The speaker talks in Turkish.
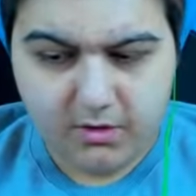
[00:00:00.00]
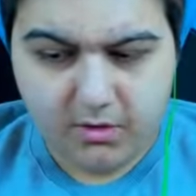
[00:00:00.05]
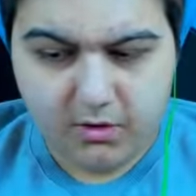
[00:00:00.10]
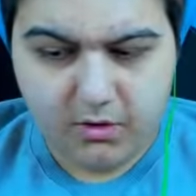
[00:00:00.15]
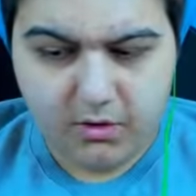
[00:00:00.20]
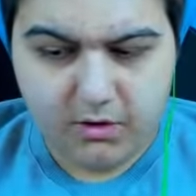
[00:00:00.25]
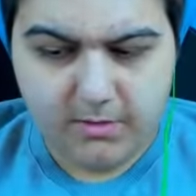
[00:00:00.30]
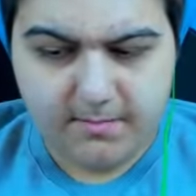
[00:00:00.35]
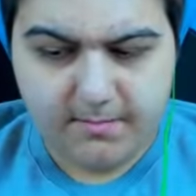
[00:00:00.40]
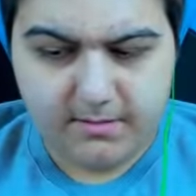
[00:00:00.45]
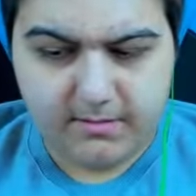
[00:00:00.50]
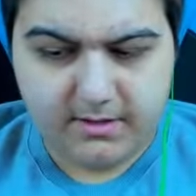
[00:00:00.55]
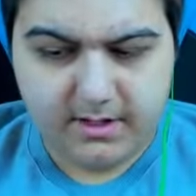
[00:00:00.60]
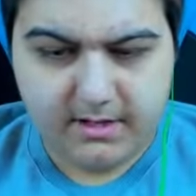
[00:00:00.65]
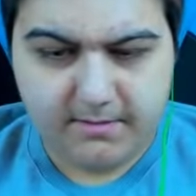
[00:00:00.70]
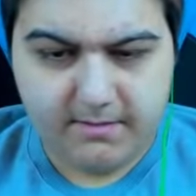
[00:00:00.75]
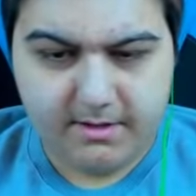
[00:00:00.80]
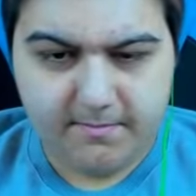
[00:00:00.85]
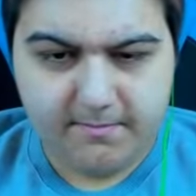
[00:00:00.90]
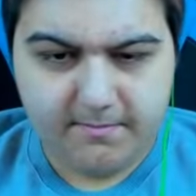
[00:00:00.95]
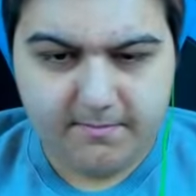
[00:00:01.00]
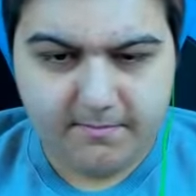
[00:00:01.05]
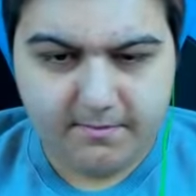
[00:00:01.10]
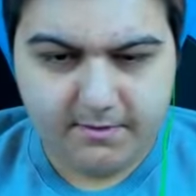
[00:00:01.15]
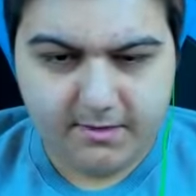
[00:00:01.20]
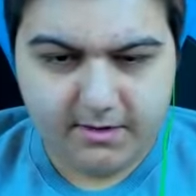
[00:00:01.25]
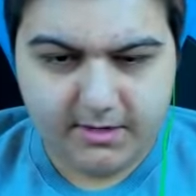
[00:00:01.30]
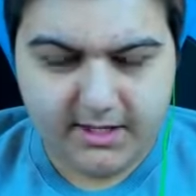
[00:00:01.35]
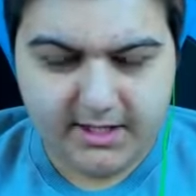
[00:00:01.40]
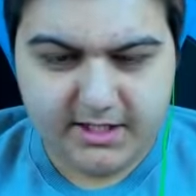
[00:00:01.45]
Hop tamam.
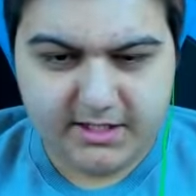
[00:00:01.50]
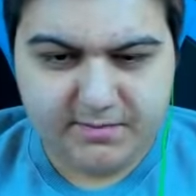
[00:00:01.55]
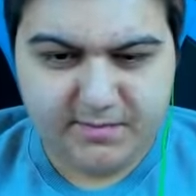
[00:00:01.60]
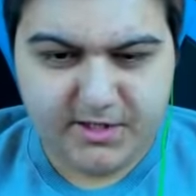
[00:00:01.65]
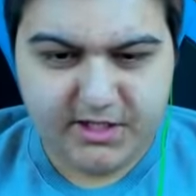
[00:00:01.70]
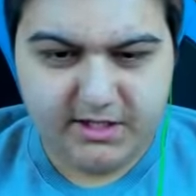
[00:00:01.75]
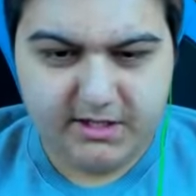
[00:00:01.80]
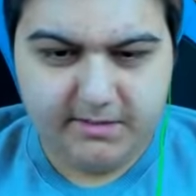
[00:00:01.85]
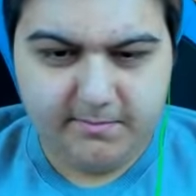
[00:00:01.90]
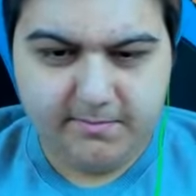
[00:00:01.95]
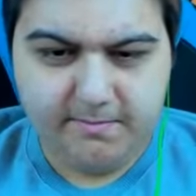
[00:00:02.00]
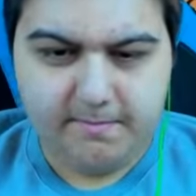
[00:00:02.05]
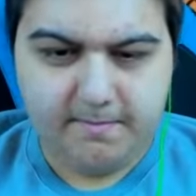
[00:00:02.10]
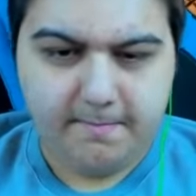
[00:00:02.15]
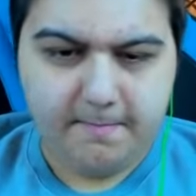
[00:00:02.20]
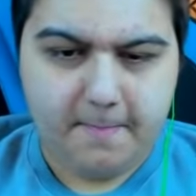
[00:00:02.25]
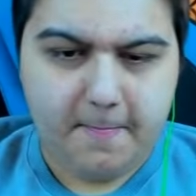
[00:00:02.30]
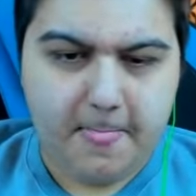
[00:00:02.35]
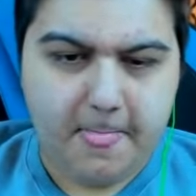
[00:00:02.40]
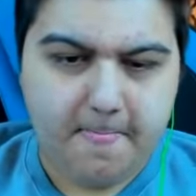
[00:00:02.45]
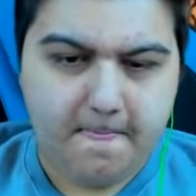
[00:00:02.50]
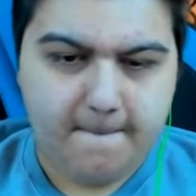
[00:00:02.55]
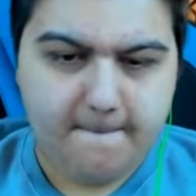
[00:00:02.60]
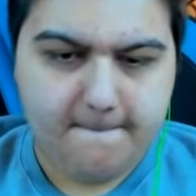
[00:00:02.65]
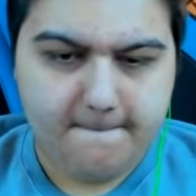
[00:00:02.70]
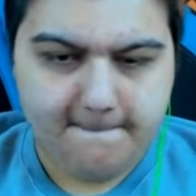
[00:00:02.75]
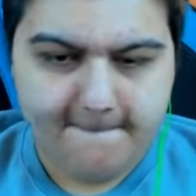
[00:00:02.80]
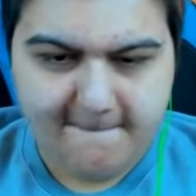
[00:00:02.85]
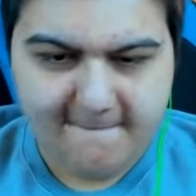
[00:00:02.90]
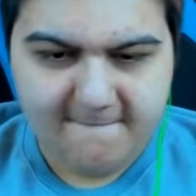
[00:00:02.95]
Enes Bey alalım.
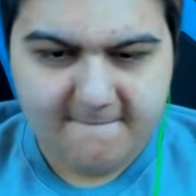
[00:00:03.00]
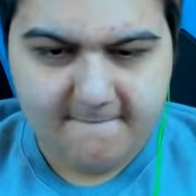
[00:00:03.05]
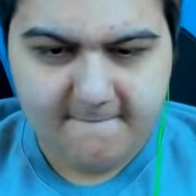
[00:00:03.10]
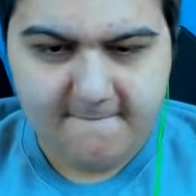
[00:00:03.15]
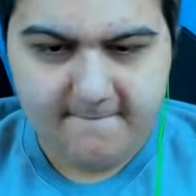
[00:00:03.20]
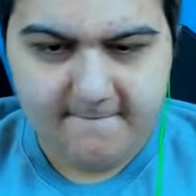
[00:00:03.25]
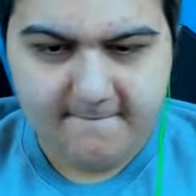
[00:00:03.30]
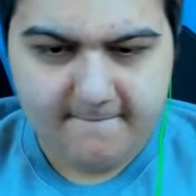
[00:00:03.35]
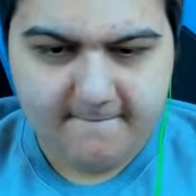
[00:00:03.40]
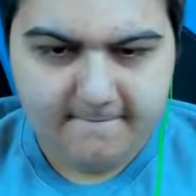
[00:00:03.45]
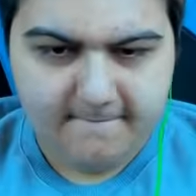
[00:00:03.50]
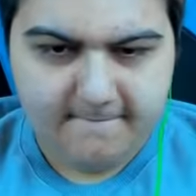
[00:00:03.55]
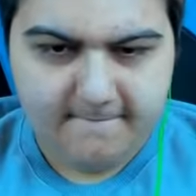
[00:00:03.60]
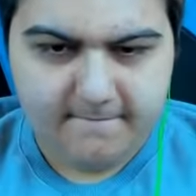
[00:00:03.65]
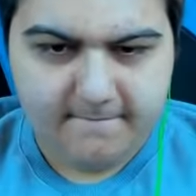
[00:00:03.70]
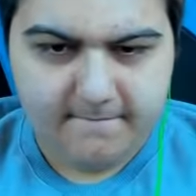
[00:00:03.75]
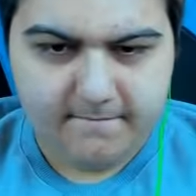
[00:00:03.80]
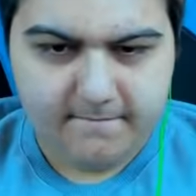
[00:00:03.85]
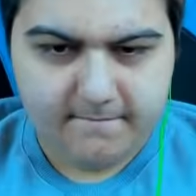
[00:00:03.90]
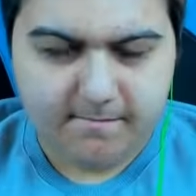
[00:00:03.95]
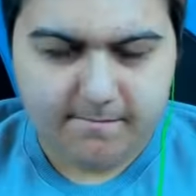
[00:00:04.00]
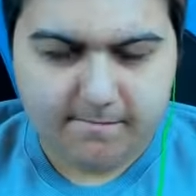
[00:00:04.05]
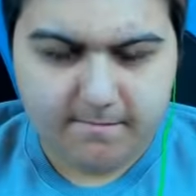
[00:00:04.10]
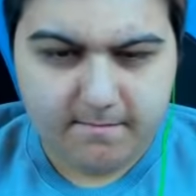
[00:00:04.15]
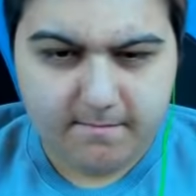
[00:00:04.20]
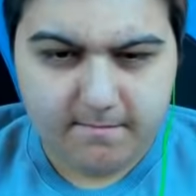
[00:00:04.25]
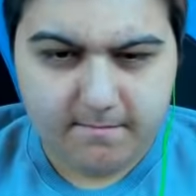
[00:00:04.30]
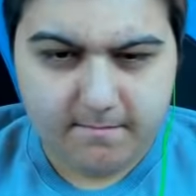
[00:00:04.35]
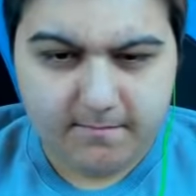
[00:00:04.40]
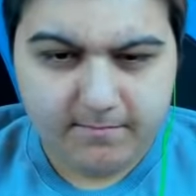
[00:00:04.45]
Abi 15.
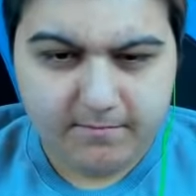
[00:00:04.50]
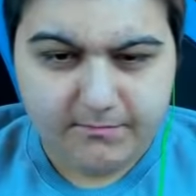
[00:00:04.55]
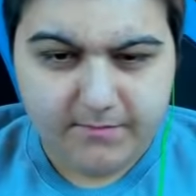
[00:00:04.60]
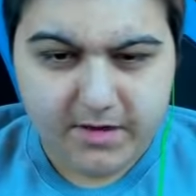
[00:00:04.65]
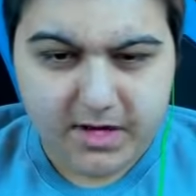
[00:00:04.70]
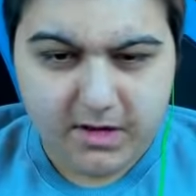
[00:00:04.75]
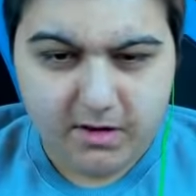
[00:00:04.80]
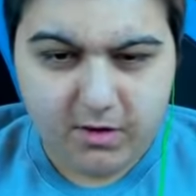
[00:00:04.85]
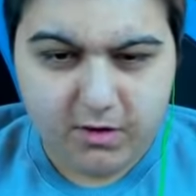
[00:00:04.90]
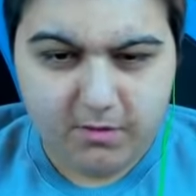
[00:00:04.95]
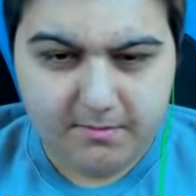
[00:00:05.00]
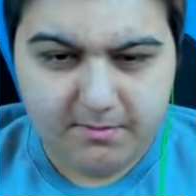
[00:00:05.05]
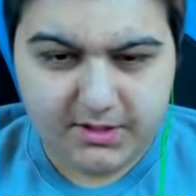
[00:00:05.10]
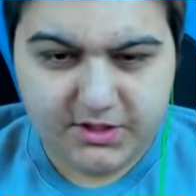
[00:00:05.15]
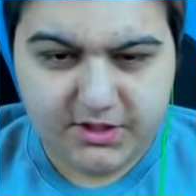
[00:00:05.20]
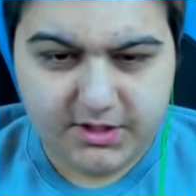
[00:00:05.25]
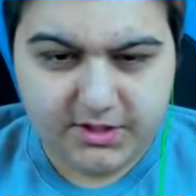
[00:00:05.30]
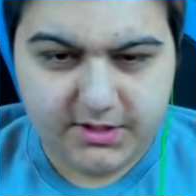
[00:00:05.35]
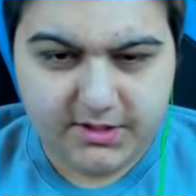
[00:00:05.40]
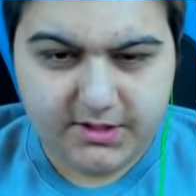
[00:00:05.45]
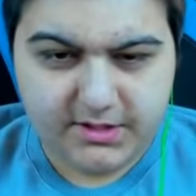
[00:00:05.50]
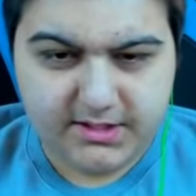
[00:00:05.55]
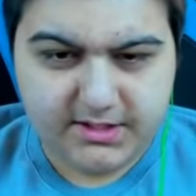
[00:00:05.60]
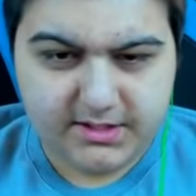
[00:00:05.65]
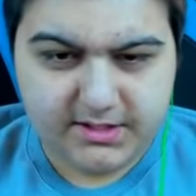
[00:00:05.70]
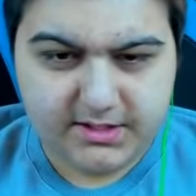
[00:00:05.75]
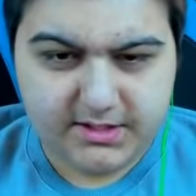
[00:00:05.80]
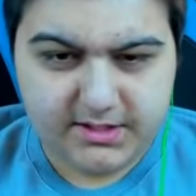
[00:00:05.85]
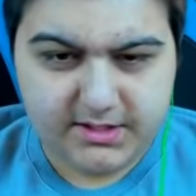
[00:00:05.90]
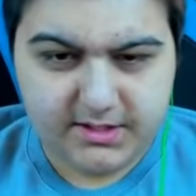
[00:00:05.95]
15
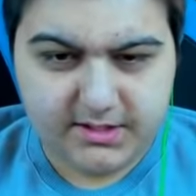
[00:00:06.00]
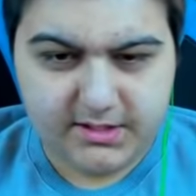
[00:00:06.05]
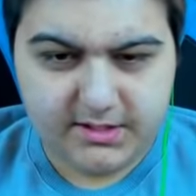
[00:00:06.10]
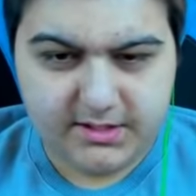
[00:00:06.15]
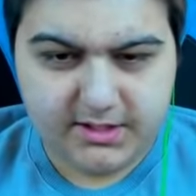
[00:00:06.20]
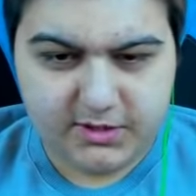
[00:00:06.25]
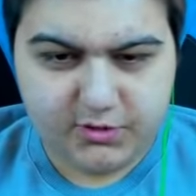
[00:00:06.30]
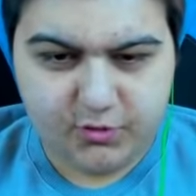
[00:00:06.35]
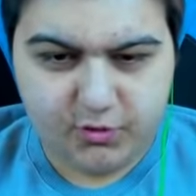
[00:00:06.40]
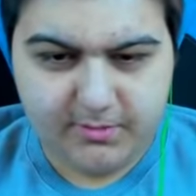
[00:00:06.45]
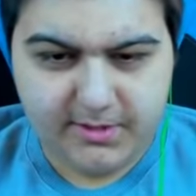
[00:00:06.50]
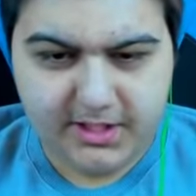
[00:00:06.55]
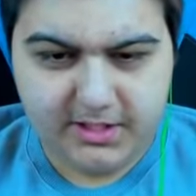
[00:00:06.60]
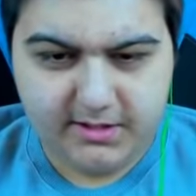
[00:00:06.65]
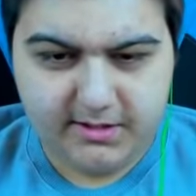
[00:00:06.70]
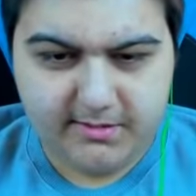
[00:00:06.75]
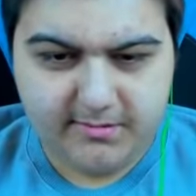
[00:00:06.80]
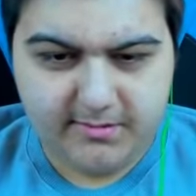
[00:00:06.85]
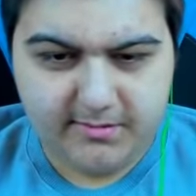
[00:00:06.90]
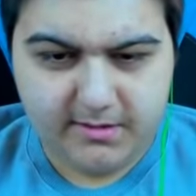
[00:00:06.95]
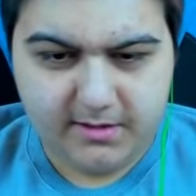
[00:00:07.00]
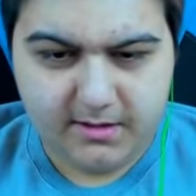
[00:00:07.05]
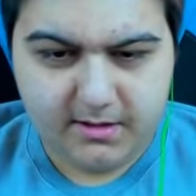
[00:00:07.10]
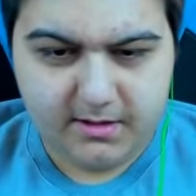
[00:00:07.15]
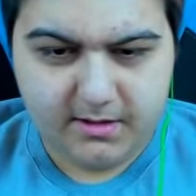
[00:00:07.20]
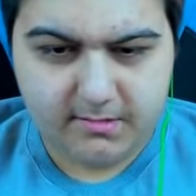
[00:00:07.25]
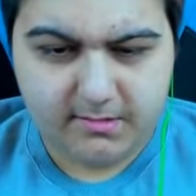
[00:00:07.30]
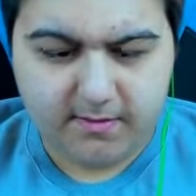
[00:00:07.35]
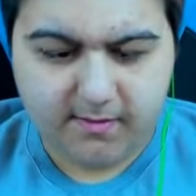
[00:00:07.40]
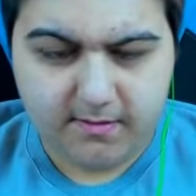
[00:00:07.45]
dediniz. Ee, Yasuo Bey alalım.
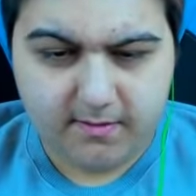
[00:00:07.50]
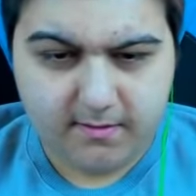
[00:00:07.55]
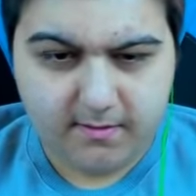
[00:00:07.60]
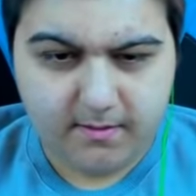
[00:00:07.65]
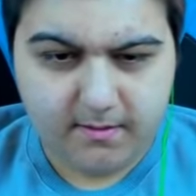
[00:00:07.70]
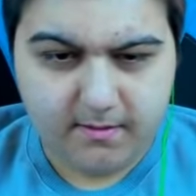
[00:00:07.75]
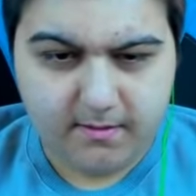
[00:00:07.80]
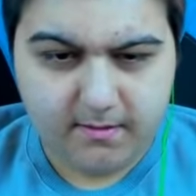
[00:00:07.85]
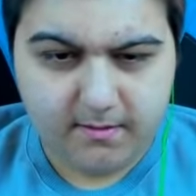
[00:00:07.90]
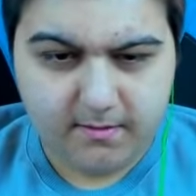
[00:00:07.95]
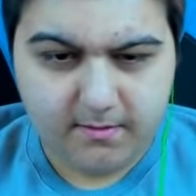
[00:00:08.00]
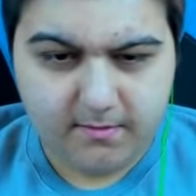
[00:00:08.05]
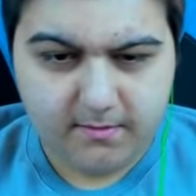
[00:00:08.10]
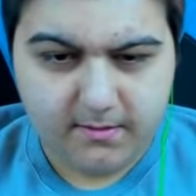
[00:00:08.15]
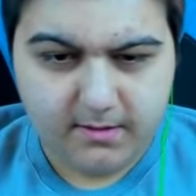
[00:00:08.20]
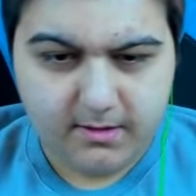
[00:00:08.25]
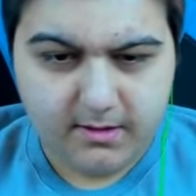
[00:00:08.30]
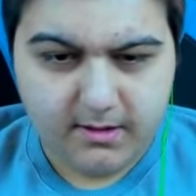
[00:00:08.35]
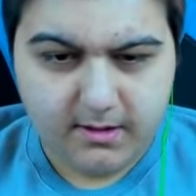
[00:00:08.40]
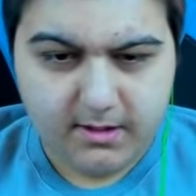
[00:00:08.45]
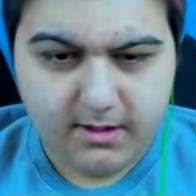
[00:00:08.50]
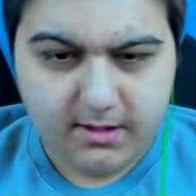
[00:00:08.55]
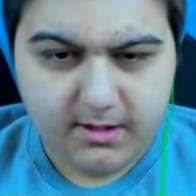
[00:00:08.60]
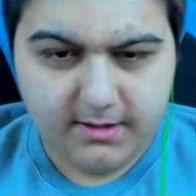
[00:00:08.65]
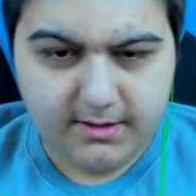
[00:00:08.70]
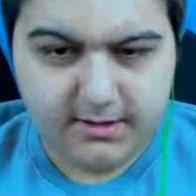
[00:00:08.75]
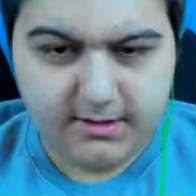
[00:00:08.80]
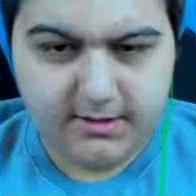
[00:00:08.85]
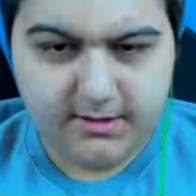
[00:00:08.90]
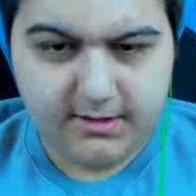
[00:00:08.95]
17. Ee,
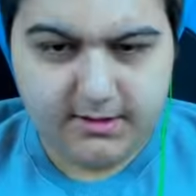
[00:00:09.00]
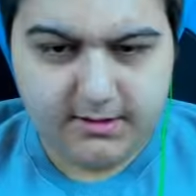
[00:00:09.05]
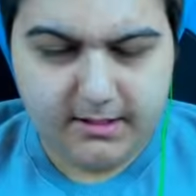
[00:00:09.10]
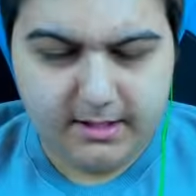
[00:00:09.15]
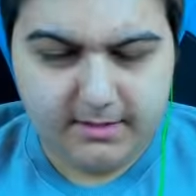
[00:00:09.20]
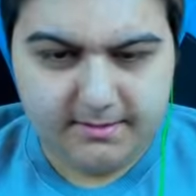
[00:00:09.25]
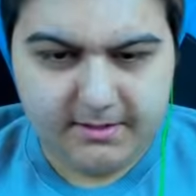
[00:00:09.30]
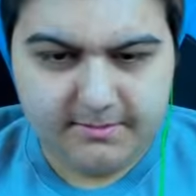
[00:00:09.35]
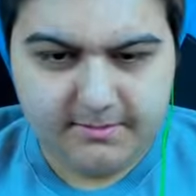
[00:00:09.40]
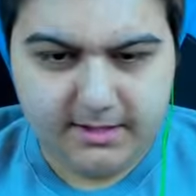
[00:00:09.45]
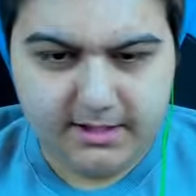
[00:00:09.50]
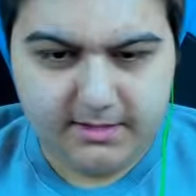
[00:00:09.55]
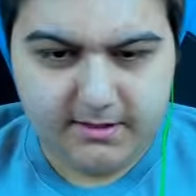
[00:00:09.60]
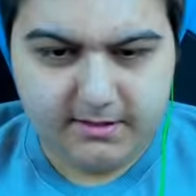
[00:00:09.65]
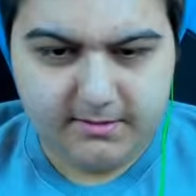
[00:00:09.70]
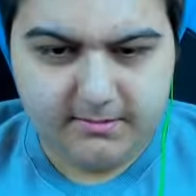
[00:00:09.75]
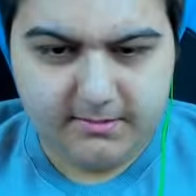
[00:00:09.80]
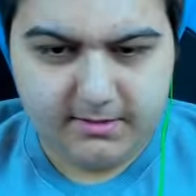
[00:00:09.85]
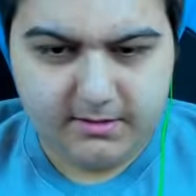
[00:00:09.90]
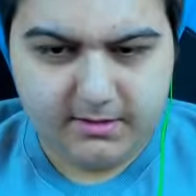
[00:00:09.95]
Ahmet Bey alalım.